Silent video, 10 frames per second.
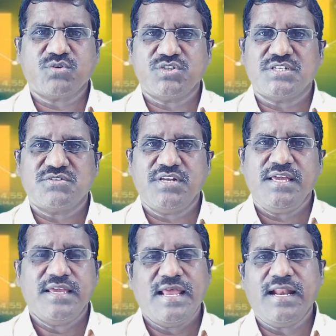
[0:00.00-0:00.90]
క్వశ్చన్స్ని
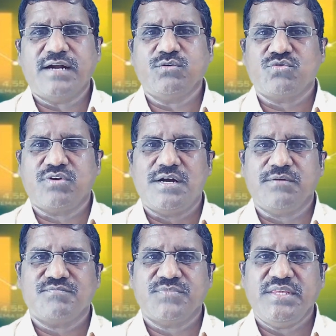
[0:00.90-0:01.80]
ఎలా అడుగుతున్నాడు
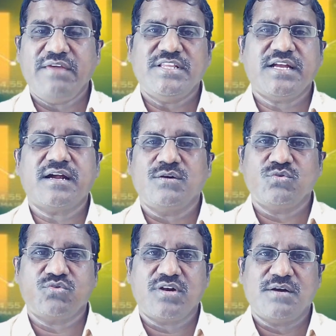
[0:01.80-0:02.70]
ఏ విధంగా
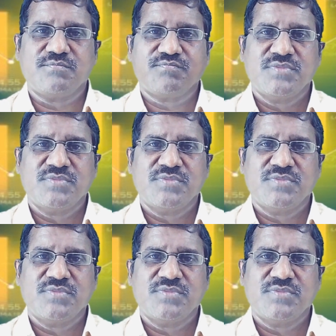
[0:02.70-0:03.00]
అడుగుతున్నాడు